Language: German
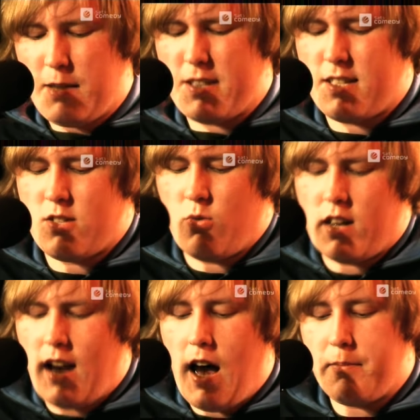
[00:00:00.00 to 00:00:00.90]
Dabei ist das so
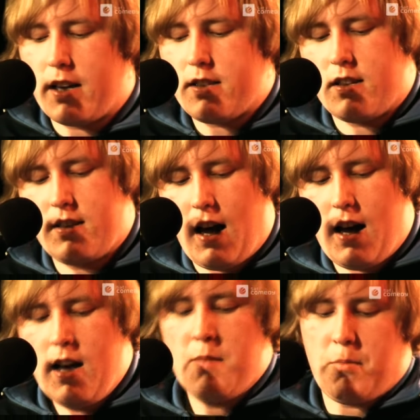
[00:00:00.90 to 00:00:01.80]
klar. Man ist sich
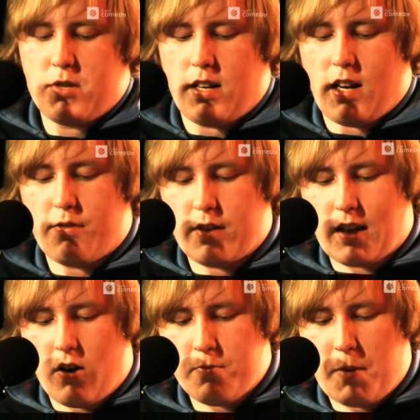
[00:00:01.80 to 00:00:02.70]
nah, man muss einander
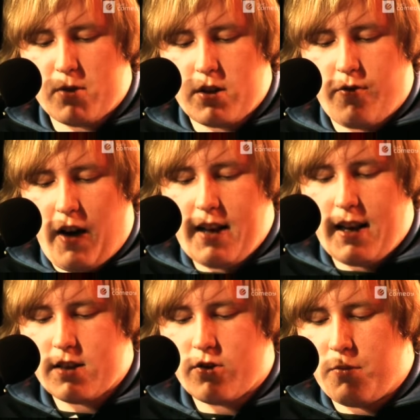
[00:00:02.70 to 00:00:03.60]
vertrauen, man muss sich fallen
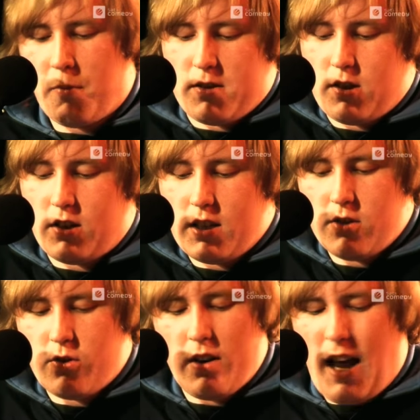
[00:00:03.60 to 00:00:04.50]
lassen können, man muss sich
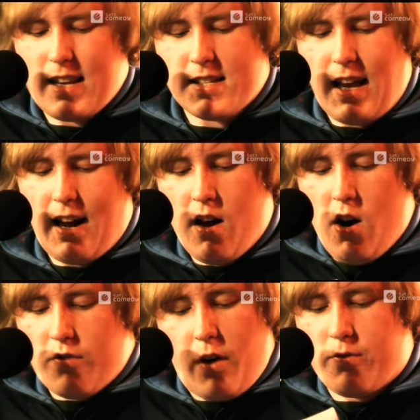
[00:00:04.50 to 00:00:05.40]
riechen können. Alles da.
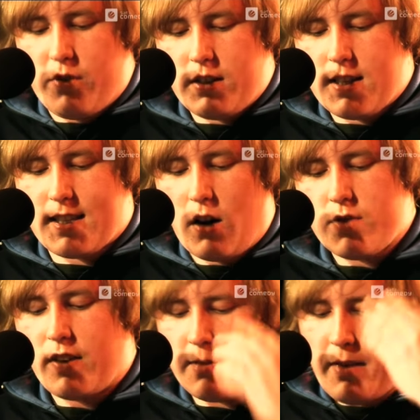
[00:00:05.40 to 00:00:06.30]
Und warum wird nichts
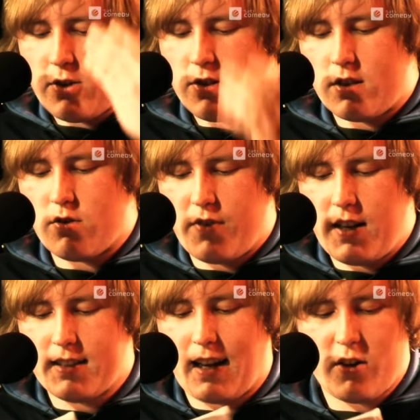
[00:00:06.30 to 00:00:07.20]
draus? Weil die Menschen sich zu
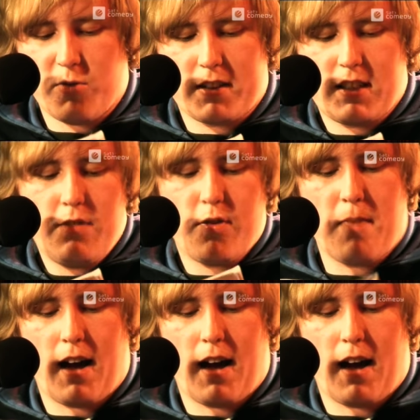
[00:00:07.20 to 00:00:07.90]
viele Gedanken über Tiefe